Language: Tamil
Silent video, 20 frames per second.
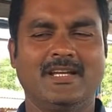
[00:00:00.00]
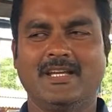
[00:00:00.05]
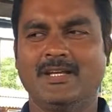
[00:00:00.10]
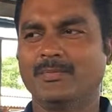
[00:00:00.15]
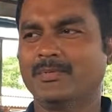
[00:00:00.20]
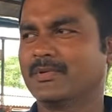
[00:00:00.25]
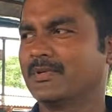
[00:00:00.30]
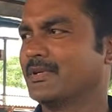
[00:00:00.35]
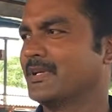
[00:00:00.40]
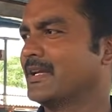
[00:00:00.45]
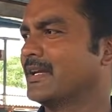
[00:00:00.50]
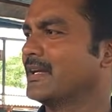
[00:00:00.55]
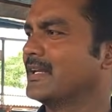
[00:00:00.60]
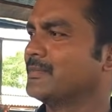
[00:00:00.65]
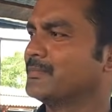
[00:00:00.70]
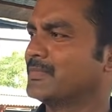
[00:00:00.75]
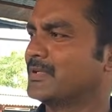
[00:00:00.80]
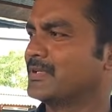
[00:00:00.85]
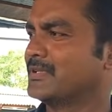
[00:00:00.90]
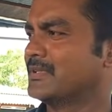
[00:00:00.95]
இப்போ நீங்களே
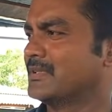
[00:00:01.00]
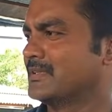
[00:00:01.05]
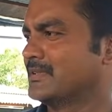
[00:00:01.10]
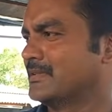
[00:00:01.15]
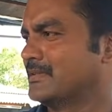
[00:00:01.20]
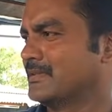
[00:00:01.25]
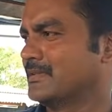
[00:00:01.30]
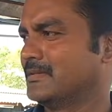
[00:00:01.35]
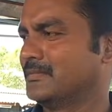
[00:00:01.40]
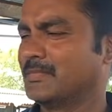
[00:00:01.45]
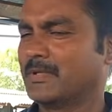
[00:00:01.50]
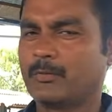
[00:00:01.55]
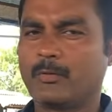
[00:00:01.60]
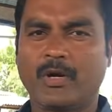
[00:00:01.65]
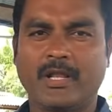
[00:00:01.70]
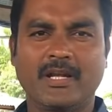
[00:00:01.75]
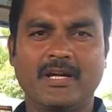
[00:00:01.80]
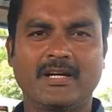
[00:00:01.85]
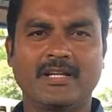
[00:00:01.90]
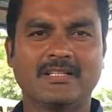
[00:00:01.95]
அந்த இப்போ
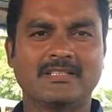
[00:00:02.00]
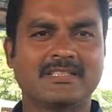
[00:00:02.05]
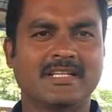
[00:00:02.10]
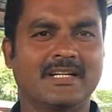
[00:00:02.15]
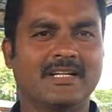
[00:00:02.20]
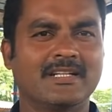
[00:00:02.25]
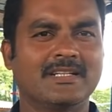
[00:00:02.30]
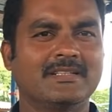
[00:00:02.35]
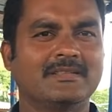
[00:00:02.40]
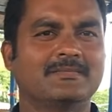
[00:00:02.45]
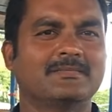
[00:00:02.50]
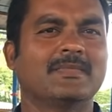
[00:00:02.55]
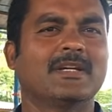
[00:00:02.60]
கொடைக்கானல் சைடு